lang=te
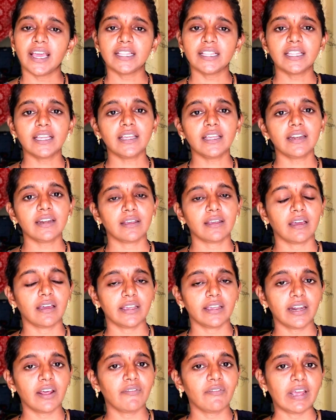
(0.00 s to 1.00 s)
అయితే
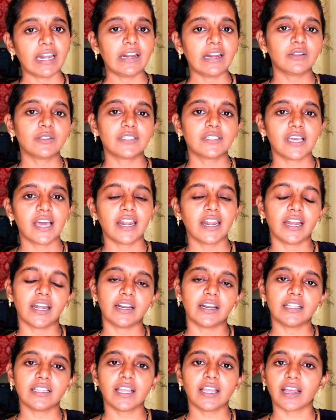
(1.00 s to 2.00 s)
ఇలా వెళ్ళొచ్చా అని
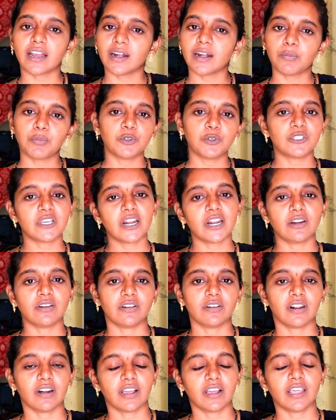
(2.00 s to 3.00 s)
అడిగితే అక్కడ పూజారులు
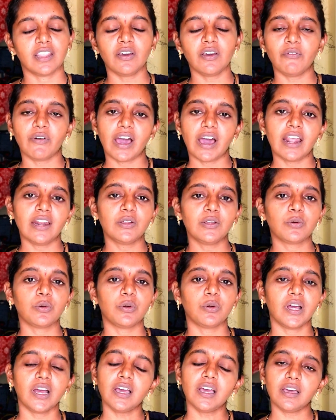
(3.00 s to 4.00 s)
ఉంటారు కదా వాళ్ళు
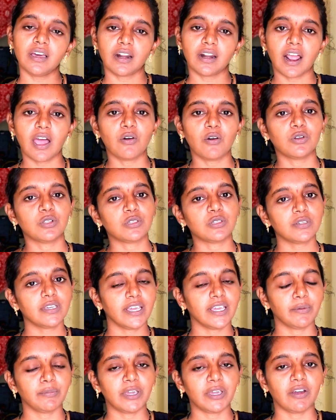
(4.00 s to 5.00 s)
కూడా రావచ్చు
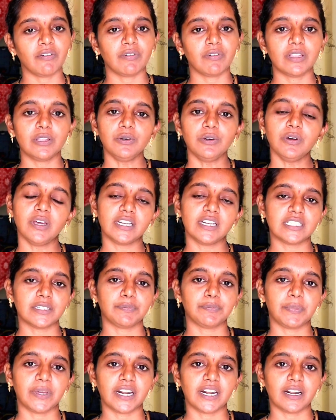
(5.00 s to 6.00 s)
ఏమీ అవ్వదు అని
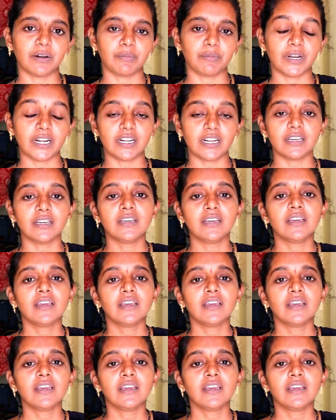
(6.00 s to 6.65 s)
చెప్పారనమాట